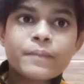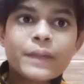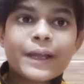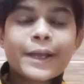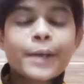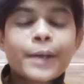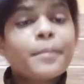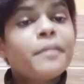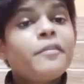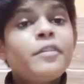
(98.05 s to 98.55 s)

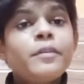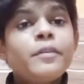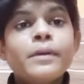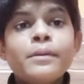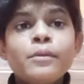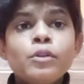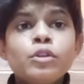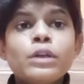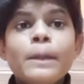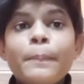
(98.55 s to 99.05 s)
अगर मैं वी वन
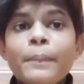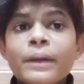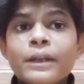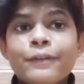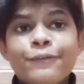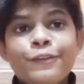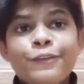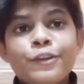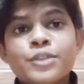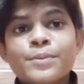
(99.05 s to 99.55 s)
बोलता हूँ आप
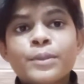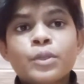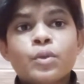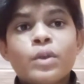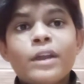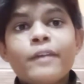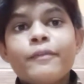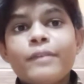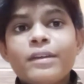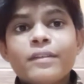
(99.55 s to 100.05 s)
कंफ्यूज मत
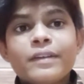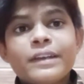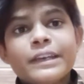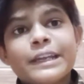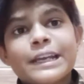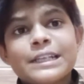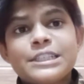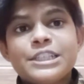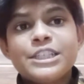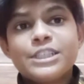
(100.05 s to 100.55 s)
होना वी वन
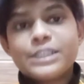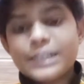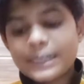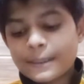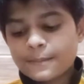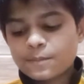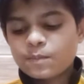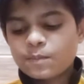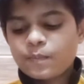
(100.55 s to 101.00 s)
क्या चीज़ है